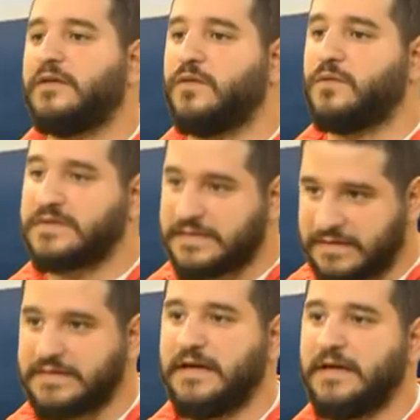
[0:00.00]
انه
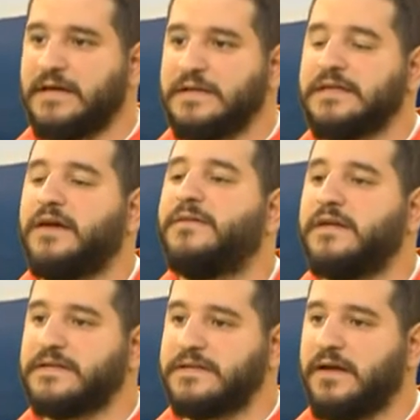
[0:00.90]
وصلت سياره الاسعاف
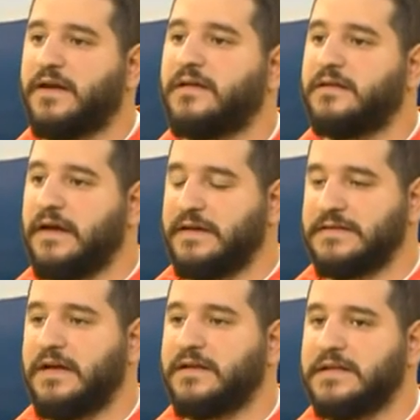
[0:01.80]
هيدي السياره هي
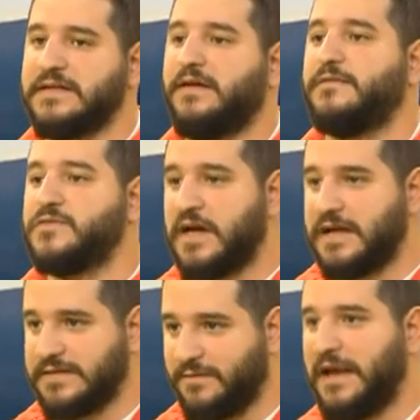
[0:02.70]
سياره الاسعاف
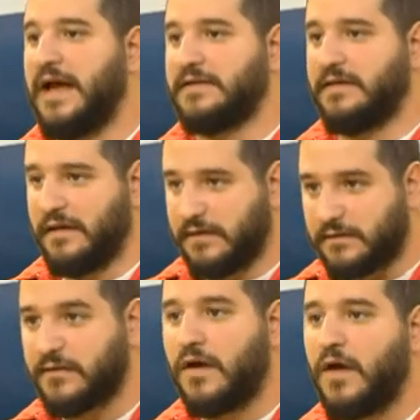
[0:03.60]
مجهزه بالعتيد